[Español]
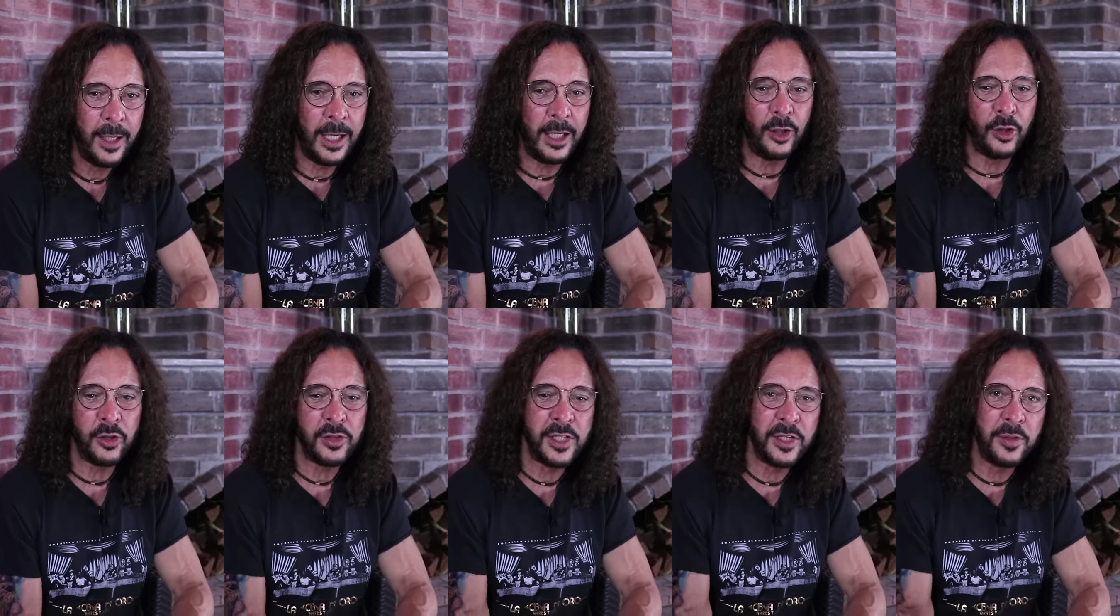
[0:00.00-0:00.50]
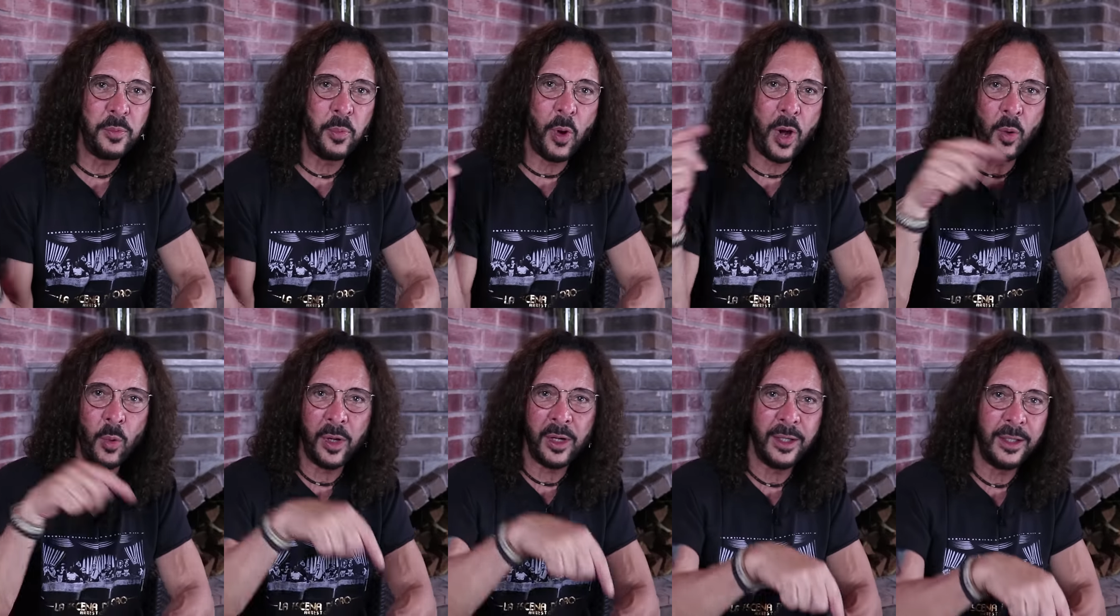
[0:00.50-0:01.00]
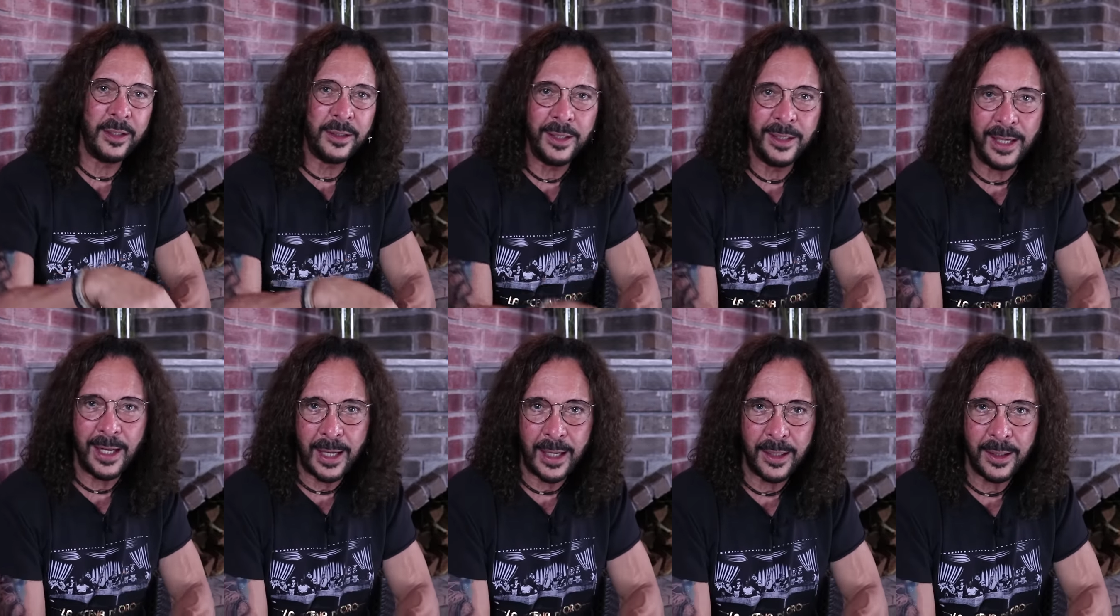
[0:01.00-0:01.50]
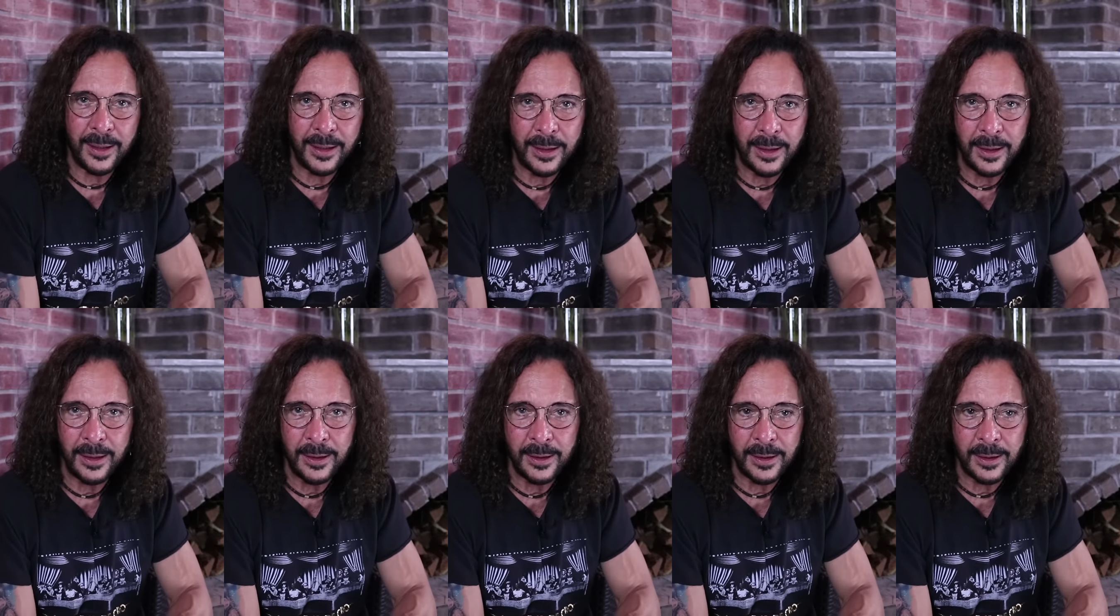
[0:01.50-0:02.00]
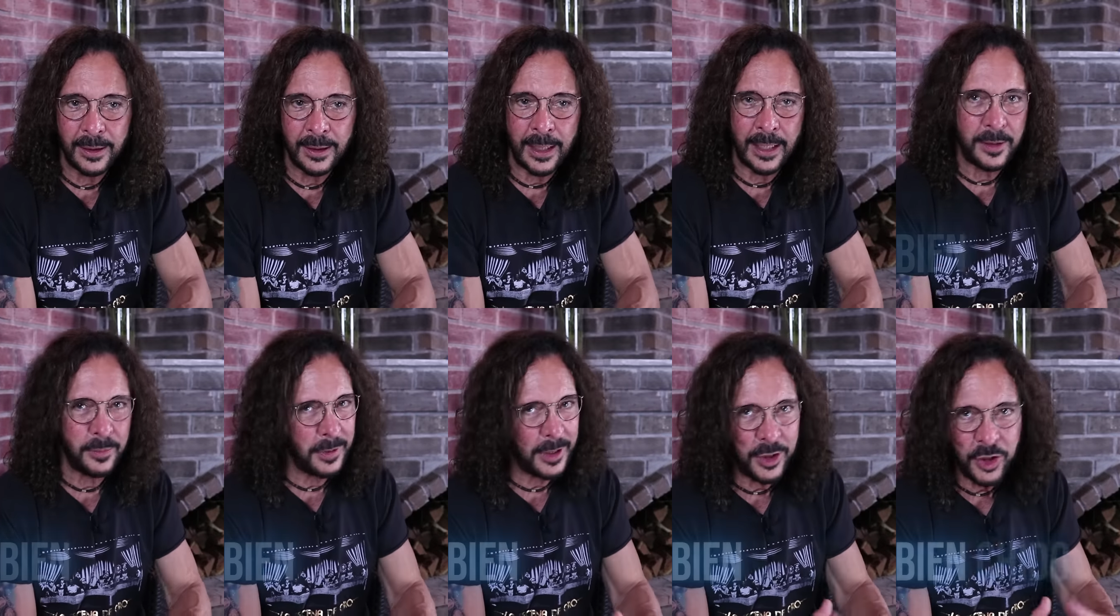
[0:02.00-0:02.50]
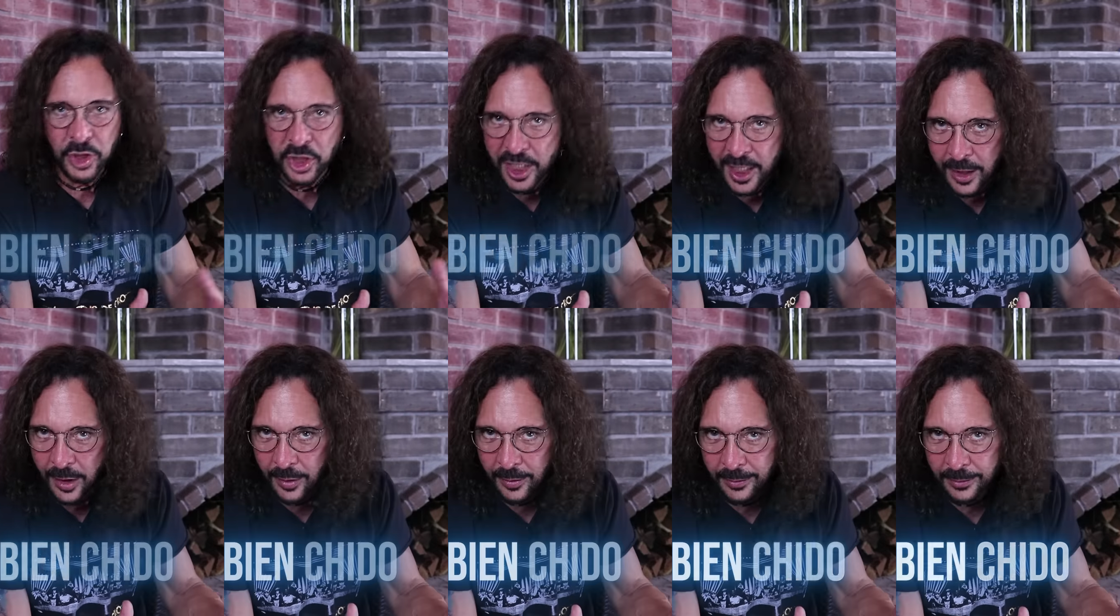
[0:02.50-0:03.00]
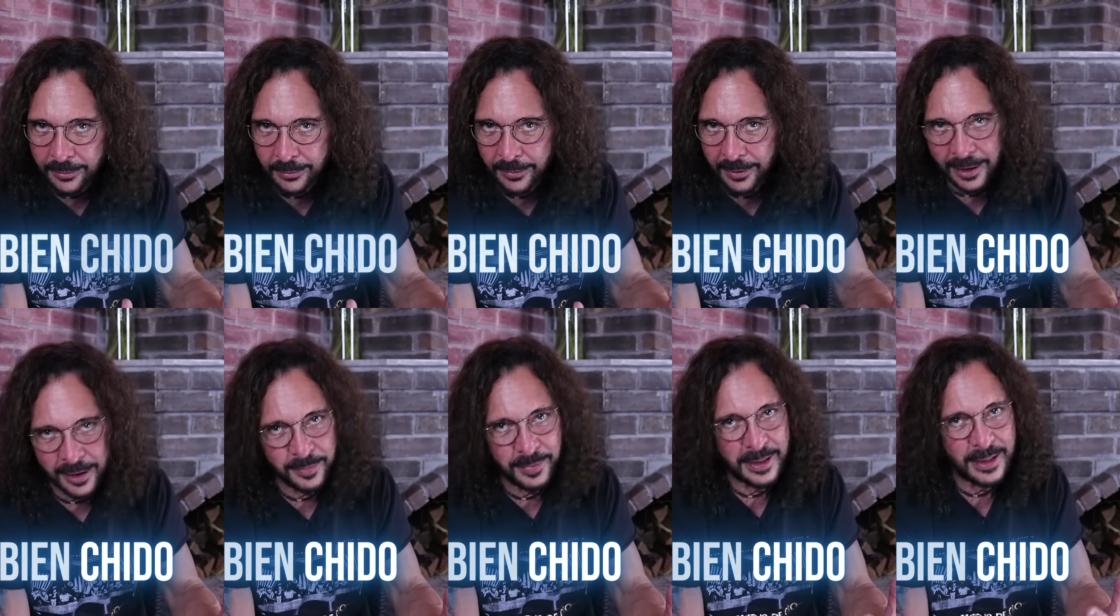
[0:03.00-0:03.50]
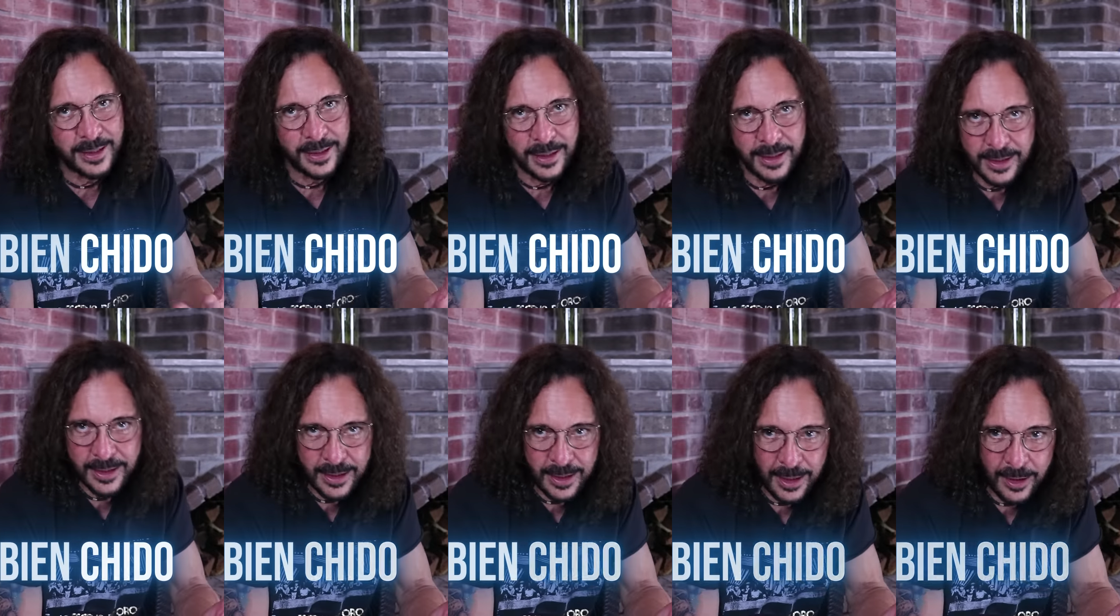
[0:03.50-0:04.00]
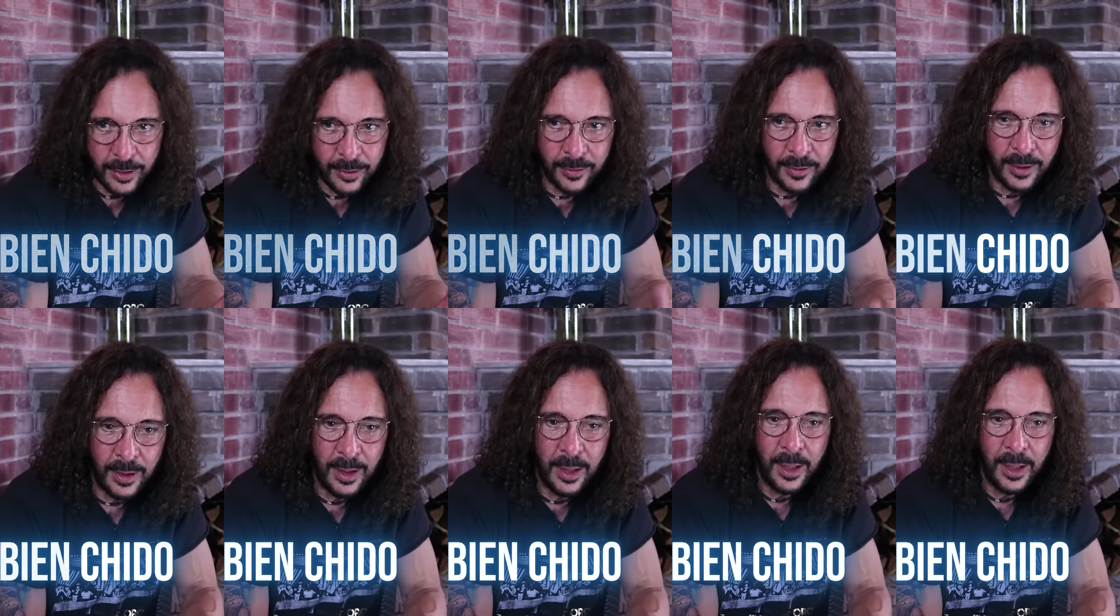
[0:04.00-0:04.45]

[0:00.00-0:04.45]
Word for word: Entonces vuelvo a reiterar que es bien chido, que es bien sencillo,